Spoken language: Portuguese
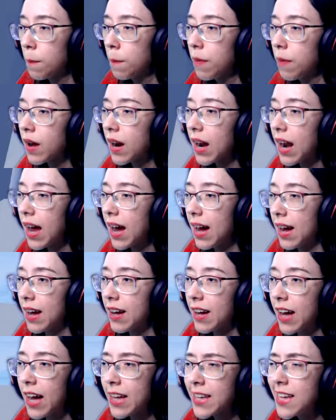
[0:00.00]
Bora lá!
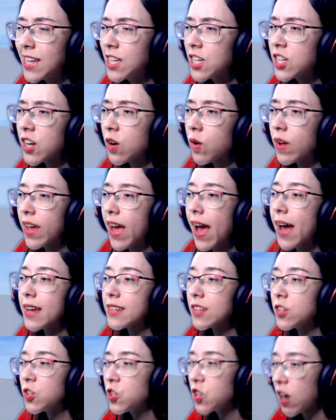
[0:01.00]
Aqui a gente já
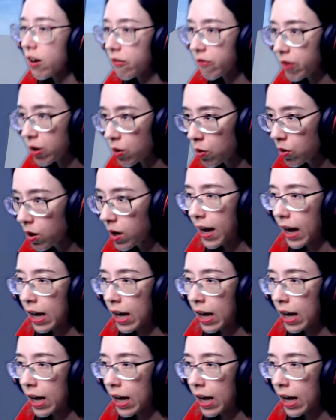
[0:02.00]
conhece, a gente já viu.